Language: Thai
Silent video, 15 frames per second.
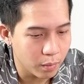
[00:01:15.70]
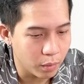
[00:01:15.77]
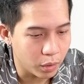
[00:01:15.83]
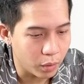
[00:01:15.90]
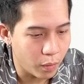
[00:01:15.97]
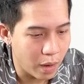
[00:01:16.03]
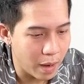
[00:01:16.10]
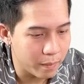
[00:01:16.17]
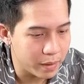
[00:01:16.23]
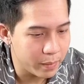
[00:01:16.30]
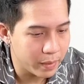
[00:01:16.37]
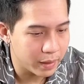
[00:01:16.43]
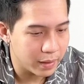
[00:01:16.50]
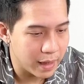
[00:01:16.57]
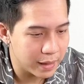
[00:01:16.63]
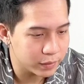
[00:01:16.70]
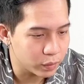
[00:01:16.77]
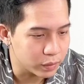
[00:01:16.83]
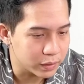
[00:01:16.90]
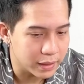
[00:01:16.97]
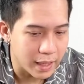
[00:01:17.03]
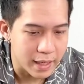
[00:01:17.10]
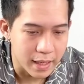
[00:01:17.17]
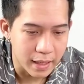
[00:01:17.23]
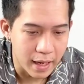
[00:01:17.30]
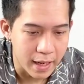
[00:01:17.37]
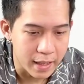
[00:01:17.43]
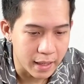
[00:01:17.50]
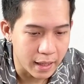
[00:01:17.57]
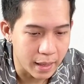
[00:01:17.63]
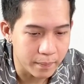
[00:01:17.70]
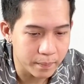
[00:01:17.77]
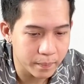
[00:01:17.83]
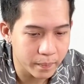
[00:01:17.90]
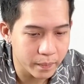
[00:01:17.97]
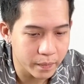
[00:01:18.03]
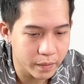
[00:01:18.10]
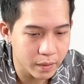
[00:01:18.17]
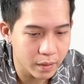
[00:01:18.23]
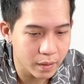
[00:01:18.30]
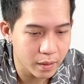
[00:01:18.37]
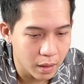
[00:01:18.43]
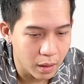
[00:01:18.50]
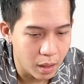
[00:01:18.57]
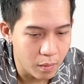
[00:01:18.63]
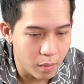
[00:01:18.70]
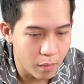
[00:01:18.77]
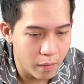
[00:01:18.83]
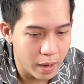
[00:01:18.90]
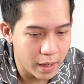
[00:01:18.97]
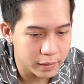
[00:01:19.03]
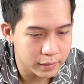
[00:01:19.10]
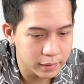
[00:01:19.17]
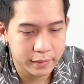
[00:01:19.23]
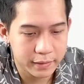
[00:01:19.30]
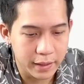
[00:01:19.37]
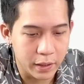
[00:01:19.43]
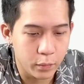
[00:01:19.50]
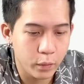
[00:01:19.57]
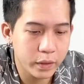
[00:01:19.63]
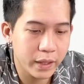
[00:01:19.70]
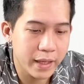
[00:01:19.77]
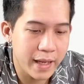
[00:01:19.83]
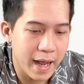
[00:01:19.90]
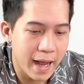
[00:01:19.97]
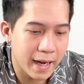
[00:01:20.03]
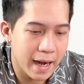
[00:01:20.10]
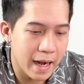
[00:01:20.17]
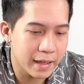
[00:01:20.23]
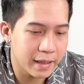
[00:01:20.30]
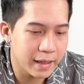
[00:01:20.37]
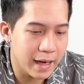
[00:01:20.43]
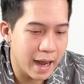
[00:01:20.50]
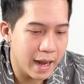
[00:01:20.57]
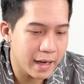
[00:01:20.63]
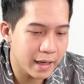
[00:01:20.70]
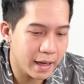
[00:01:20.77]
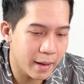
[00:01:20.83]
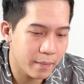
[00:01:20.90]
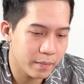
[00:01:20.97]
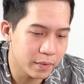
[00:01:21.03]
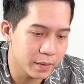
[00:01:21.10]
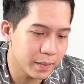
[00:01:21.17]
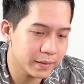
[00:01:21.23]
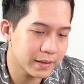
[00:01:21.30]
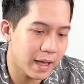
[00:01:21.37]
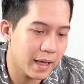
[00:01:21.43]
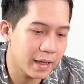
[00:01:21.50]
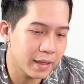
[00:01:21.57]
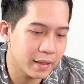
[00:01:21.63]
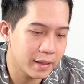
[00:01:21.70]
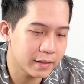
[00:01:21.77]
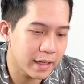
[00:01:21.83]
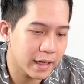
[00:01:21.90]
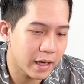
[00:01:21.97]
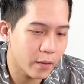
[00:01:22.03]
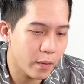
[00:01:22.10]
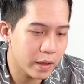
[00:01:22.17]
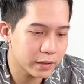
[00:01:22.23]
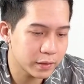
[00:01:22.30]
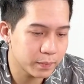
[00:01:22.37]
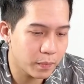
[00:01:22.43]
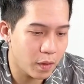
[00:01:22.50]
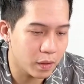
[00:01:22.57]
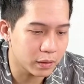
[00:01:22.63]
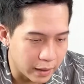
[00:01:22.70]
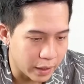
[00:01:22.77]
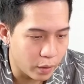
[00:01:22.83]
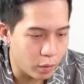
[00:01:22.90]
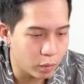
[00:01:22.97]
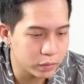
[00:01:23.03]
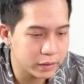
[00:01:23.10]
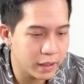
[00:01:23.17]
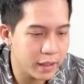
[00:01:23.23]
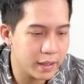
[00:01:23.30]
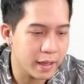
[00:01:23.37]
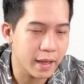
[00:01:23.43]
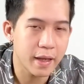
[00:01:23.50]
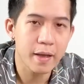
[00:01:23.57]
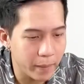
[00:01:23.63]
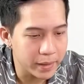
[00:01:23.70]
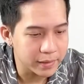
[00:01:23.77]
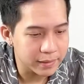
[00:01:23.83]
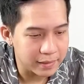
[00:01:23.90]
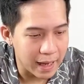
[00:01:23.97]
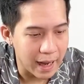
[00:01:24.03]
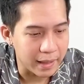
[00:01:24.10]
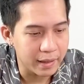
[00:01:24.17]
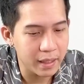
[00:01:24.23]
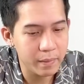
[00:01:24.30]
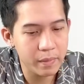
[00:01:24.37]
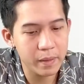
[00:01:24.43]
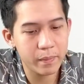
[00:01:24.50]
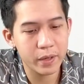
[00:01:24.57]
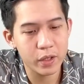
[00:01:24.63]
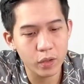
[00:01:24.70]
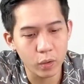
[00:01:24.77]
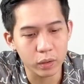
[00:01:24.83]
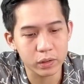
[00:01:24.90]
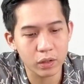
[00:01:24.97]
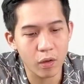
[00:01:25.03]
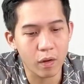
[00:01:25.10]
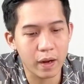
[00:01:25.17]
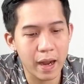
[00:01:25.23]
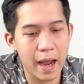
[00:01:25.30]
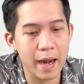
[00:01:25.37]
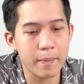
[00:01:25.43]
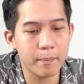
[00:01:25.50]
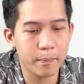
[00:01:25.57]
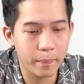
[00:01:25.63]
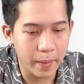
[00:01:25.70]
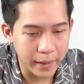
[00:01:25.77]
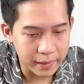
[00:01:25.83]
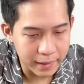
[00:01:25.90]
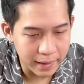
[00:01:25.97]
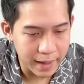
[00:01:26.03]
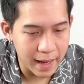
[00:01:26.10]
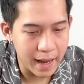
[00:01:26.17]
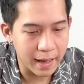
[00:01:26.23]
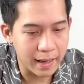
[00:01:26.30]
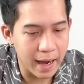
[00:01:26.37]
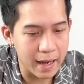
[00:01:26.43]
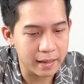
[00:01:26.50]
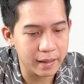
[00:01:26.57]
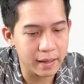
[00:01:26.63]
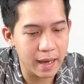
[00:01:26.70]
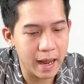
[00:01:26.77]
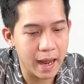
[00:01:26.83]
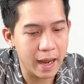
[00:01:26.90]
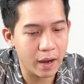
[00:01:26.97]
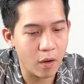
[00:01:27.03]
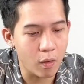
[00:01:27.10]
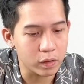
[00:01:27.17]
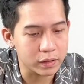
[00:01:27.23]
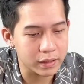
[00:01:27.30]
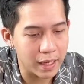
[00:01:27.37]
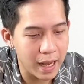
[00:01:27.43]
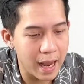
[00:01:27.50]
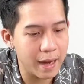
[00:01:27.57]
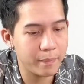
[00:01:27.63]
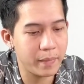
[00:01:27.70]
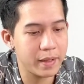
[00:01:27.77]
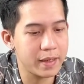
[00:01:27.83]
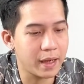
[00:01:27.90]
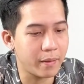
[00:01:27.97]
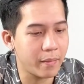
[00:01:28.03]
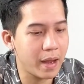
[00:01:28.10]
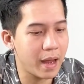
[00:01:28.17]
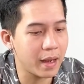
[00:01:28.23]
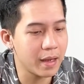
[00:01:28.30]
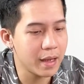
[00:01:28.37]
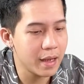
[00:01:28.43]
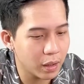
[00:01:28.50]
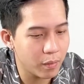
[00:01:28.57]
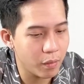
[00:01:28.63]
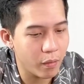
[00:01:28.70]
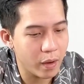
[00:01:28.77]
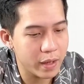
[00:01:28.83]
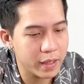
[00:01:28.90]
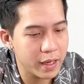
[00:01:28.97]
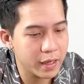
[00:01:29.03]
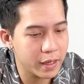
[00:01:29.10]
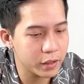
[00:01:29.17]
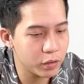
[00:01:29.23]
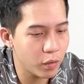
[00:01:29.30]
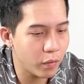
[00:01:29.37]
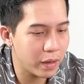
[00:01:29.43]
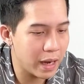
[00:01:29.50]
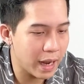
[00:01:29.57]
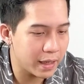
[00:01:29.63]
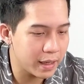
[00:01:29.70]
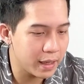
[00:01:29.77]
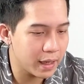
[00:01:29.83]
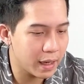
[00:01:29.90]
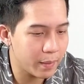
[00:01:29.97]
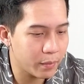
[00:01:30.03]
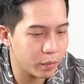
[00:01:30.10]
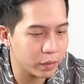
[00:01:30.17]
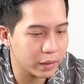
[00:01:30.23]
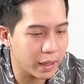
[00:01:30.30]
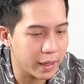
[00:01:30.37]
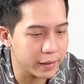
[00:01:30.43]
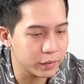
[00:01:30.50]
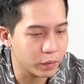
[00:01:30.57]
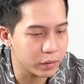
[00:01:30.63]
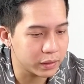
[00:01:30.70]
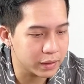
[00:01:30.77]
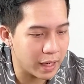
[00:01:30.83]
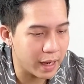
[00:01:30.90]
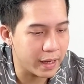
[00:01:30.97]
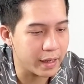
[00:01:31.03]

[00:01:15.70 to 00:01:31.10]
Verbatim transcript: บทความนี้มันน่าสนใจยังไงนะครับ เขาบอกว่าจิตวิทยาการกีฬาเนี่ยครับหรือภาษาอังกฤษที่ใช้คำว่า sport psychology เนี่ยเป็นศาสตร์ที่มีประโยชน์ต่อการพัฒนาการกีฬาของชาติเป็นอย่างมาก เขาบอกว่ายิ่งในช่วงเวลานี้นะครับคนไทยสนใจ